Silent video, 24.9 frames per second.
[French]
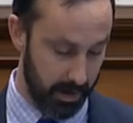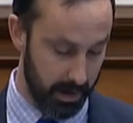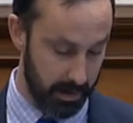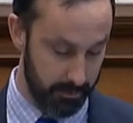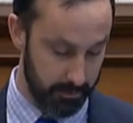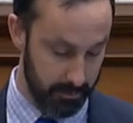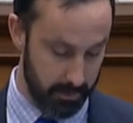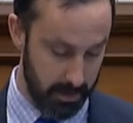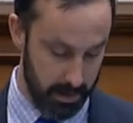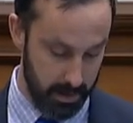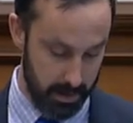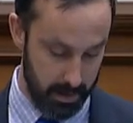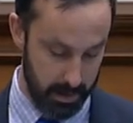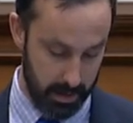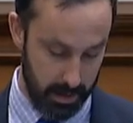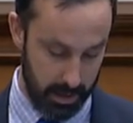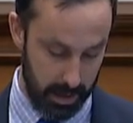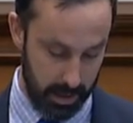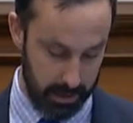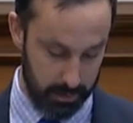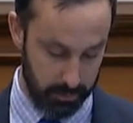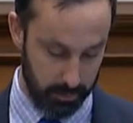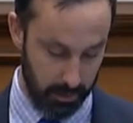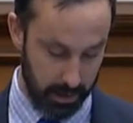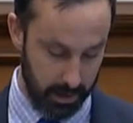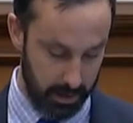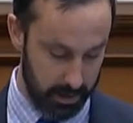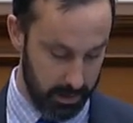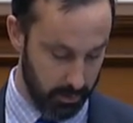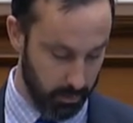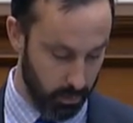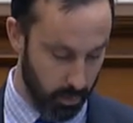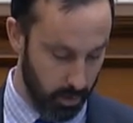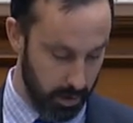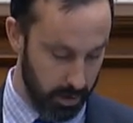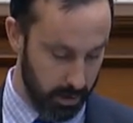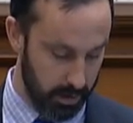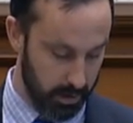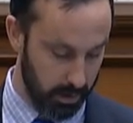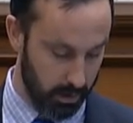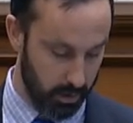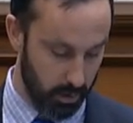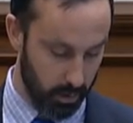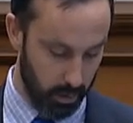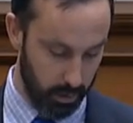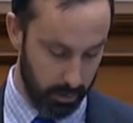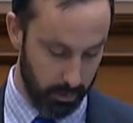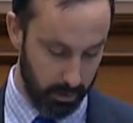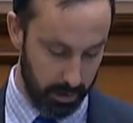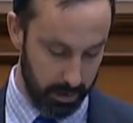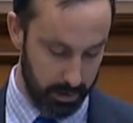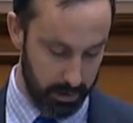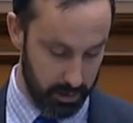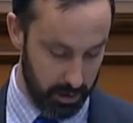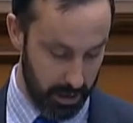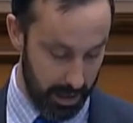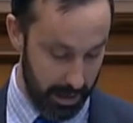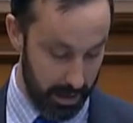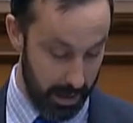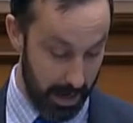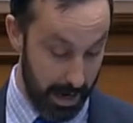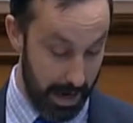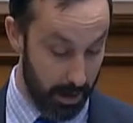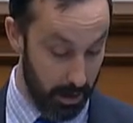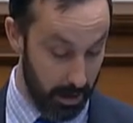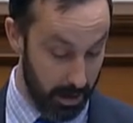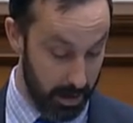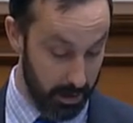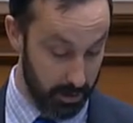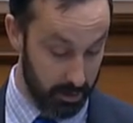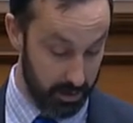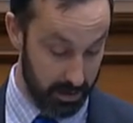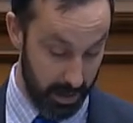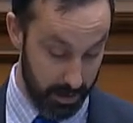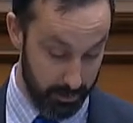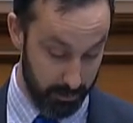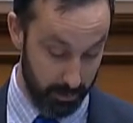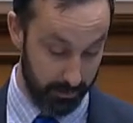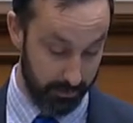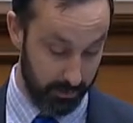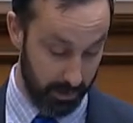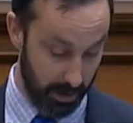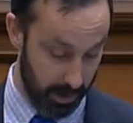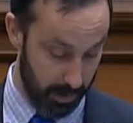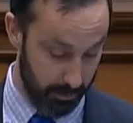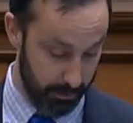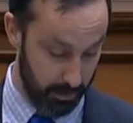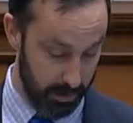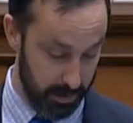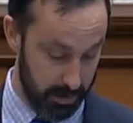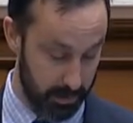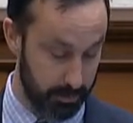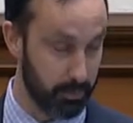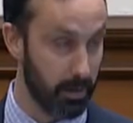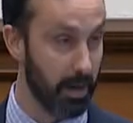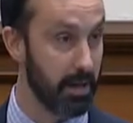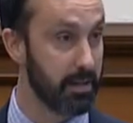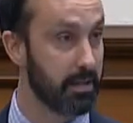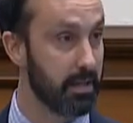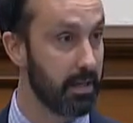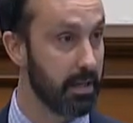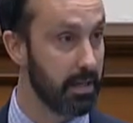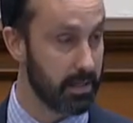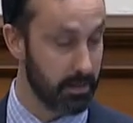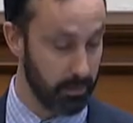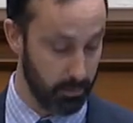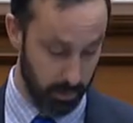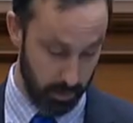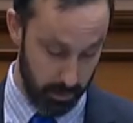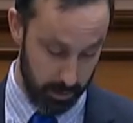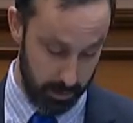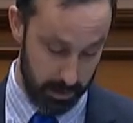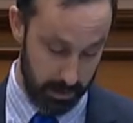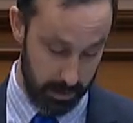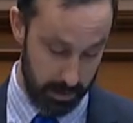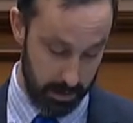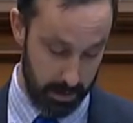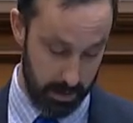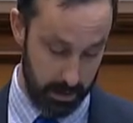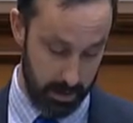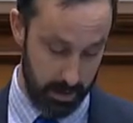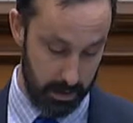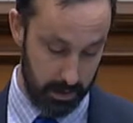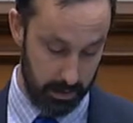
Il a été intronisé au temple de la renommée du sport de Cornwall.